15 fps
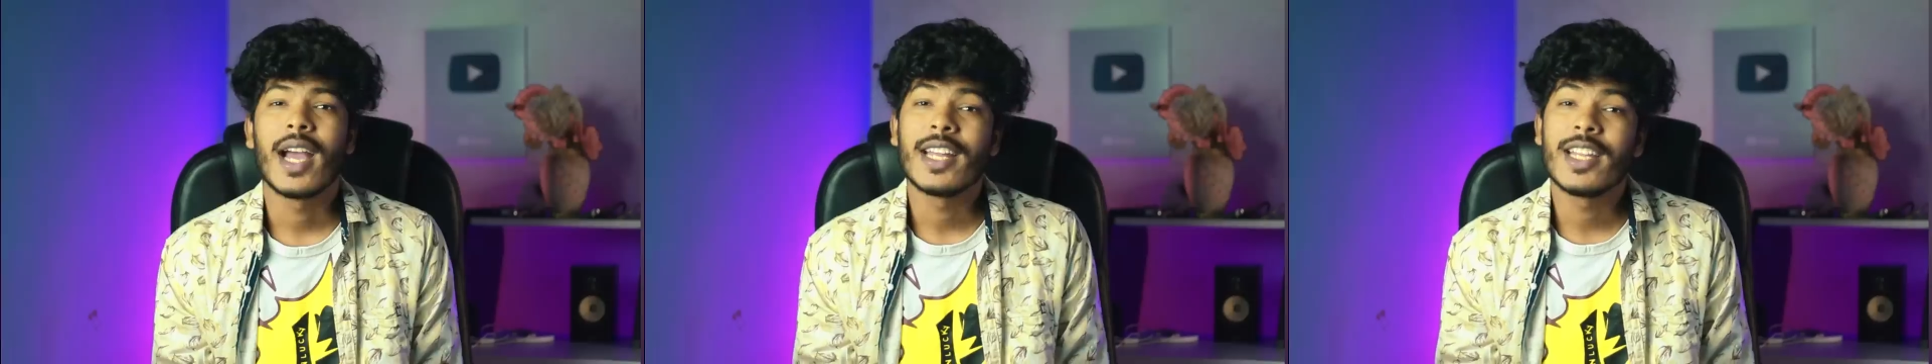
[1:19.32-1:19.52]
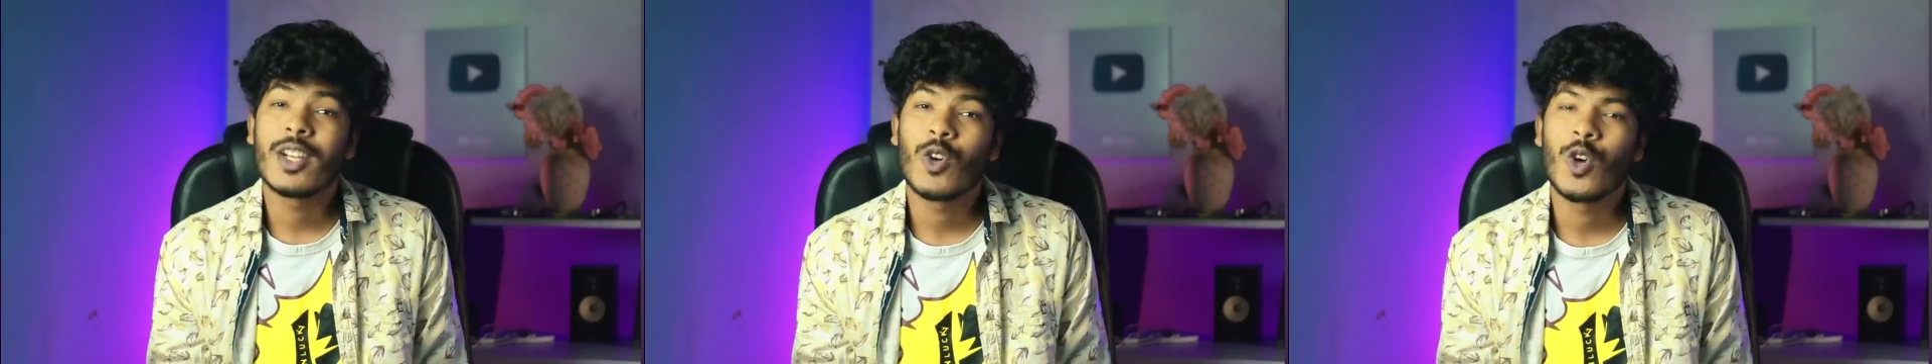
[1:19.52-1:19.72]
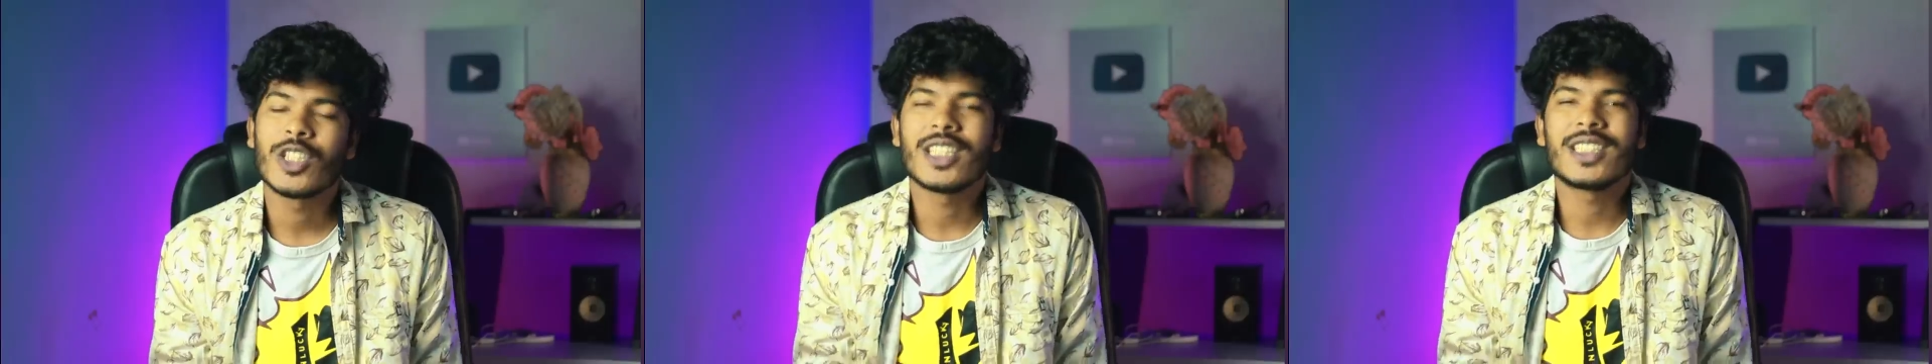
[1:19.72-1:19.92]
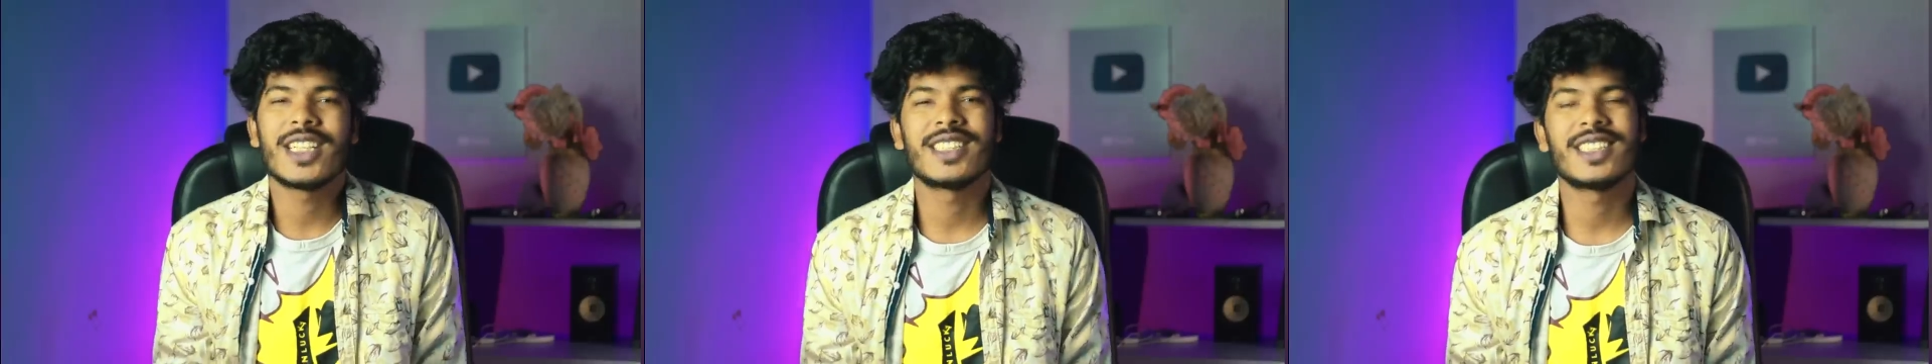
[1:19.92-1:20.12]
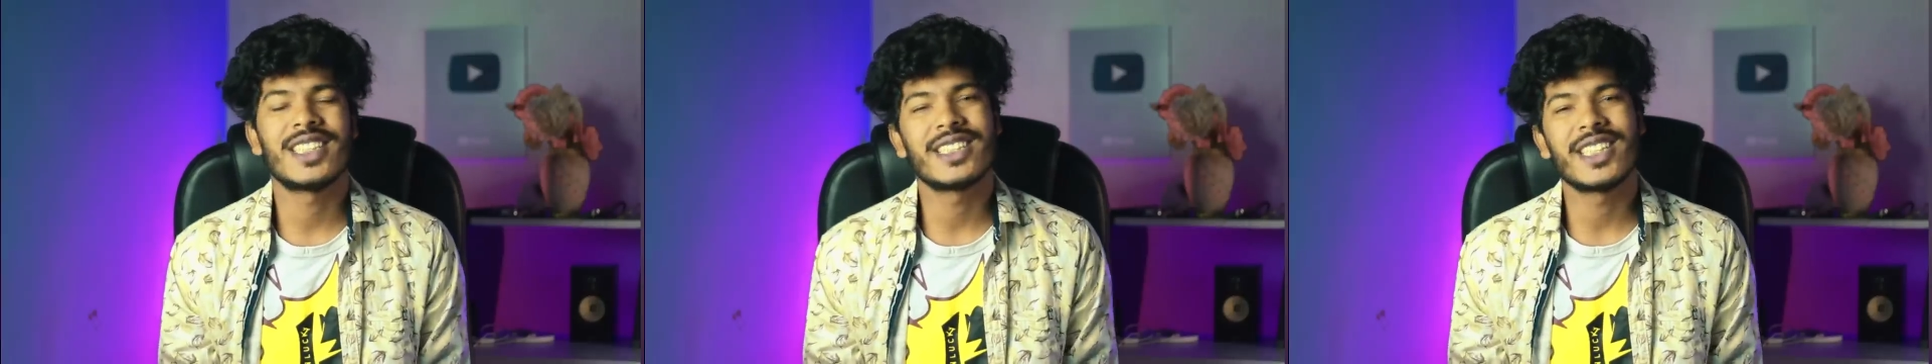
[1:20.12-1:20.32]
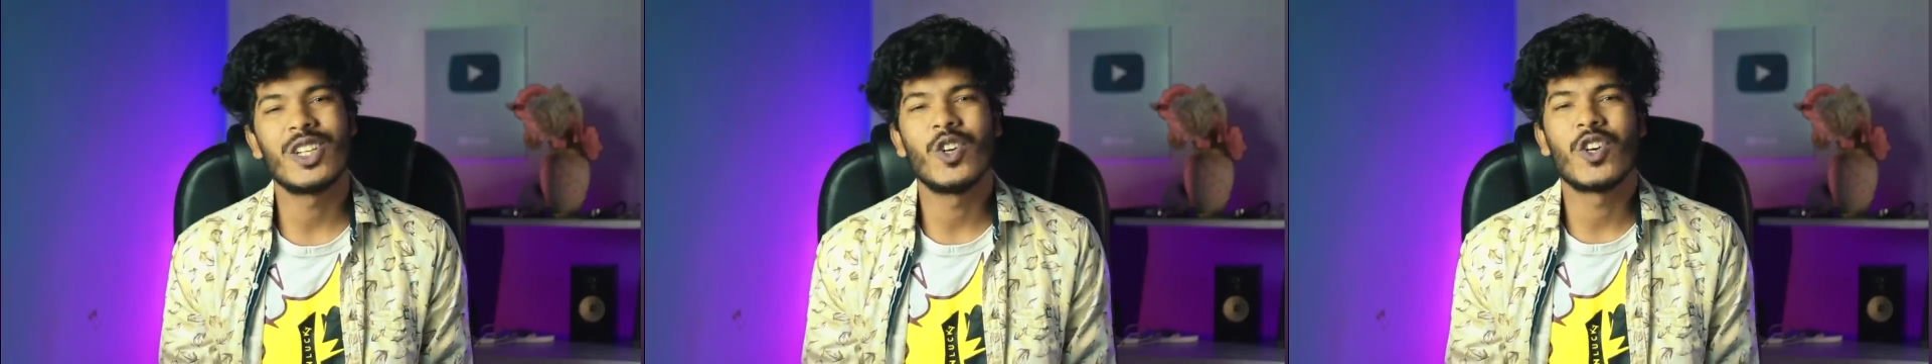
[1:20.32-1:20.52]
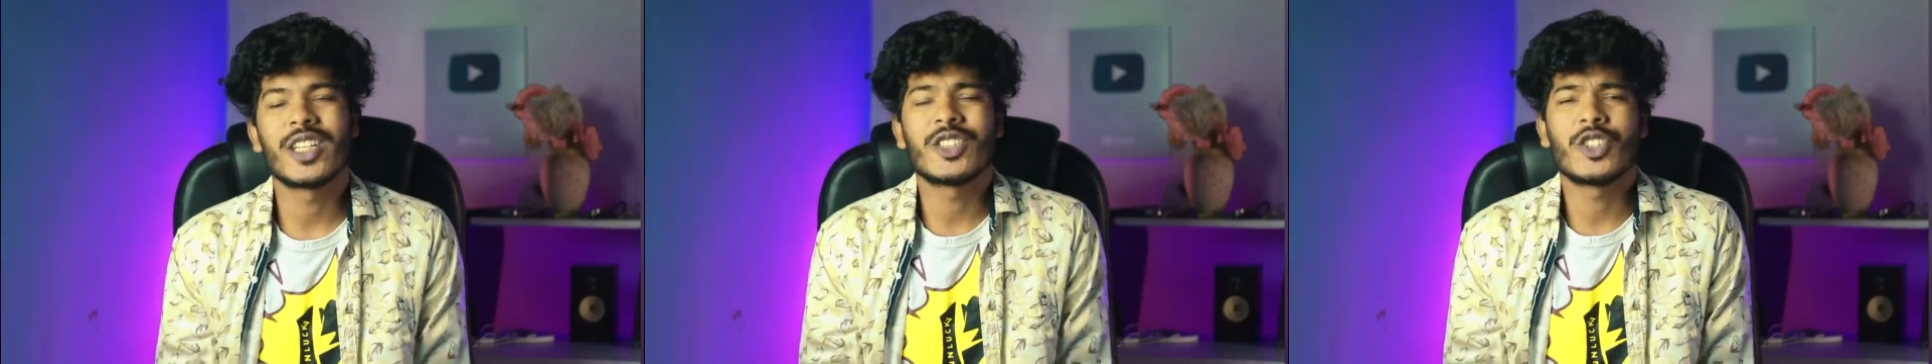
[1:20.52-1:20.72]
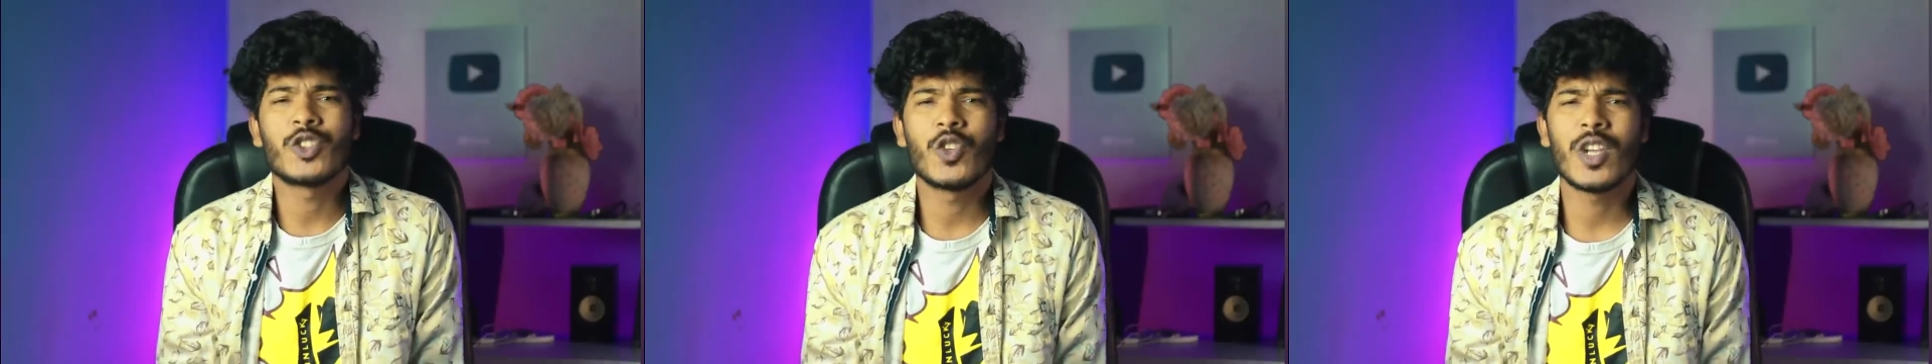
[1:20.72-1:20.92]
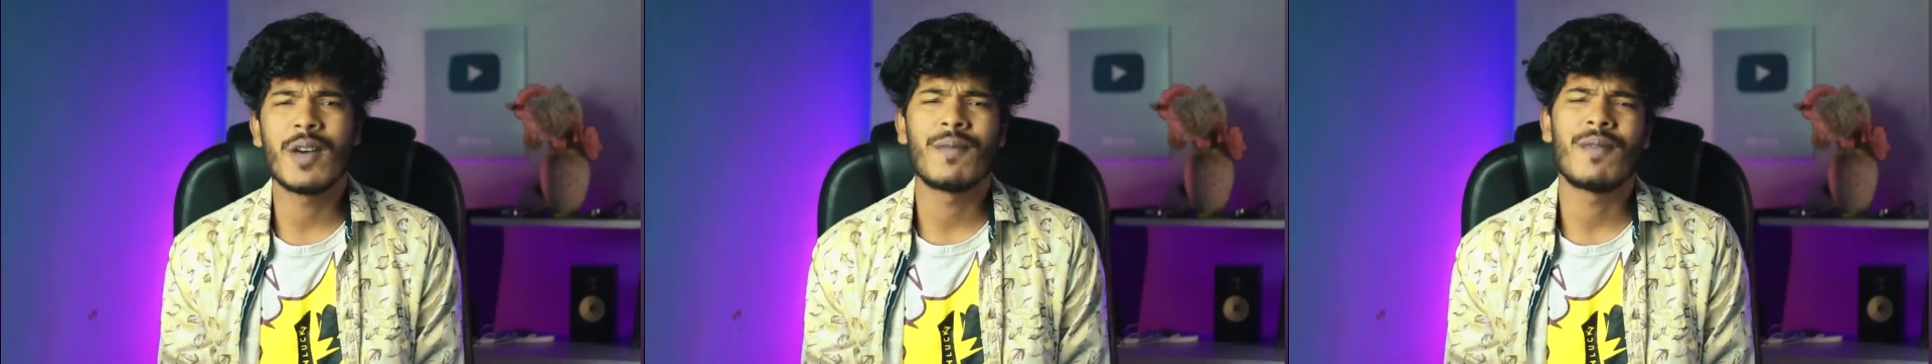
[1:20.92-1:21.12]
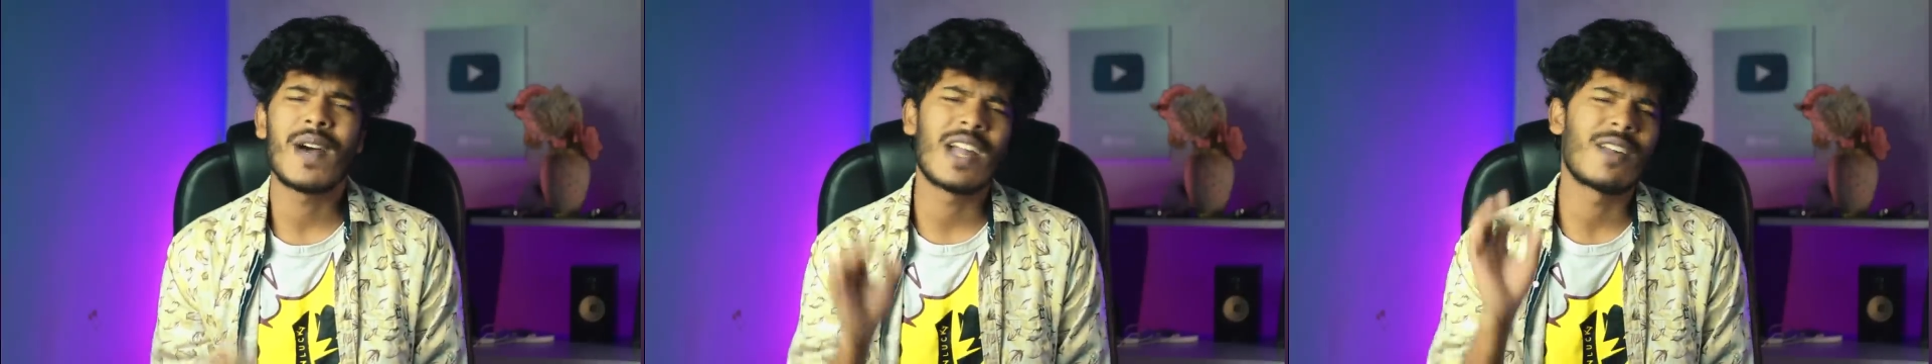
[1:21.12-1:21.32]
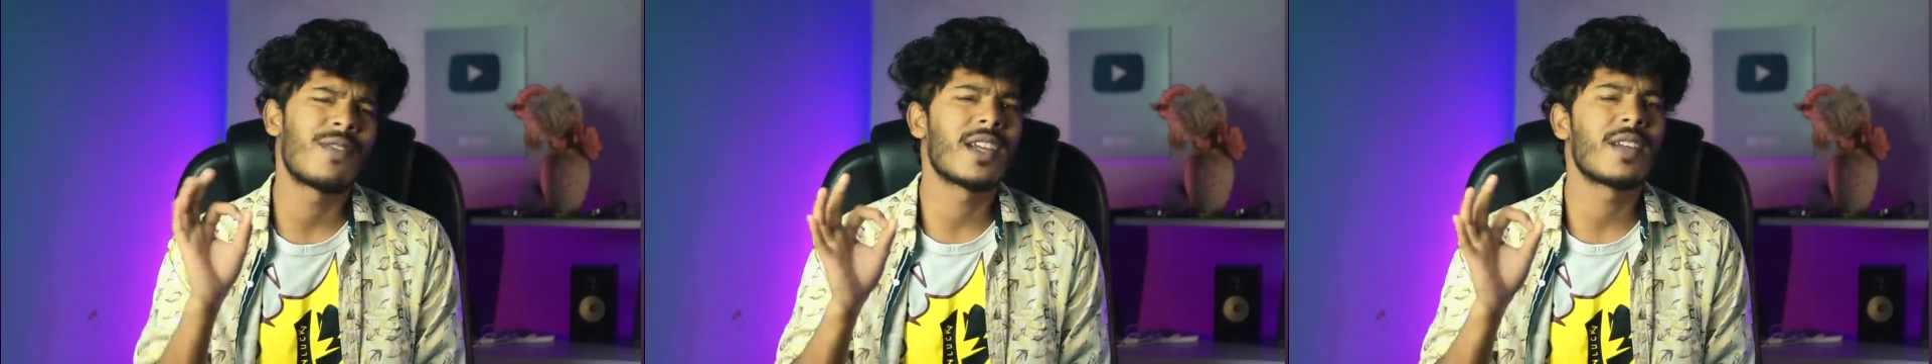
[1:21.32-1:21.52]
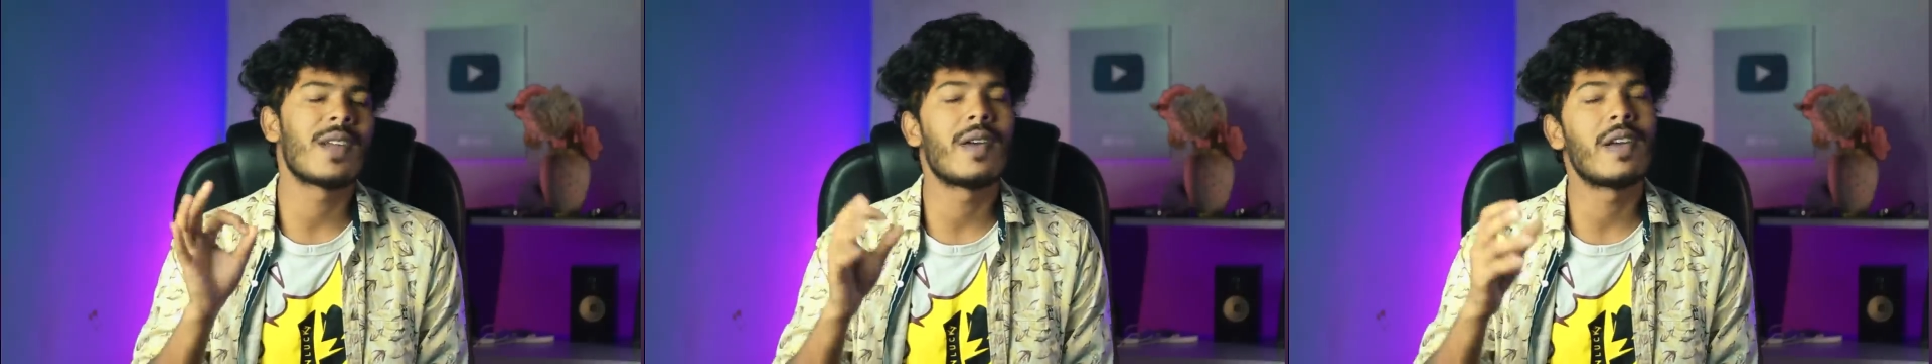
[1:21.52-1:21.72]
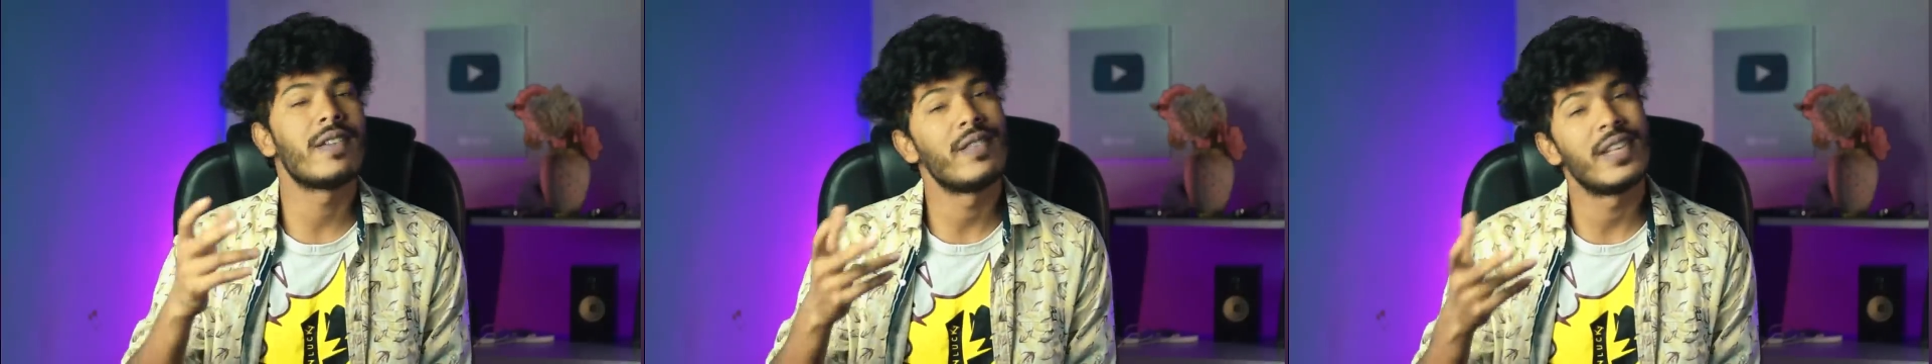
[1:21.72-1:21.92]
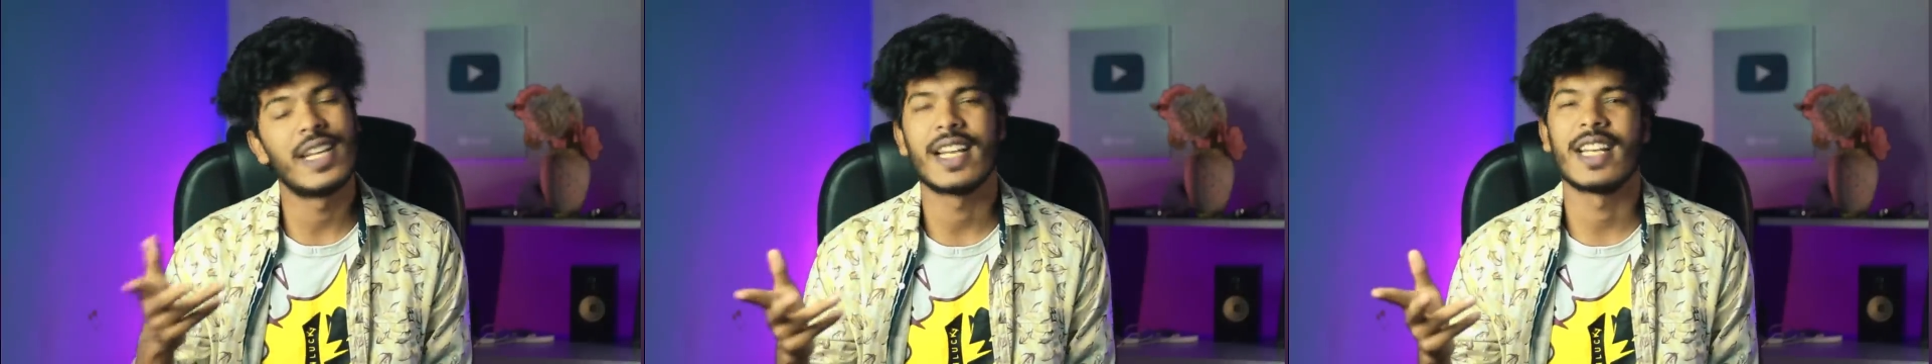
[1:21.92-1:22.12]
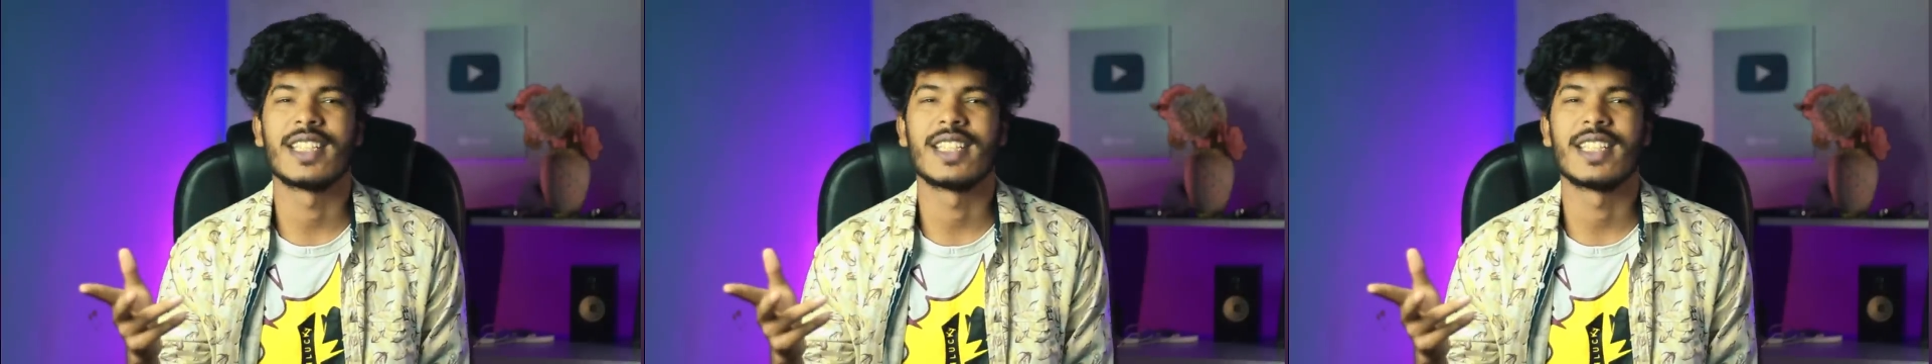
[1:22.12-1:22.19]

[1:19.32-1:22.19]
গানের কথার সাথে সাথে লোকেশন পারফেক্ট ভাবে মিলে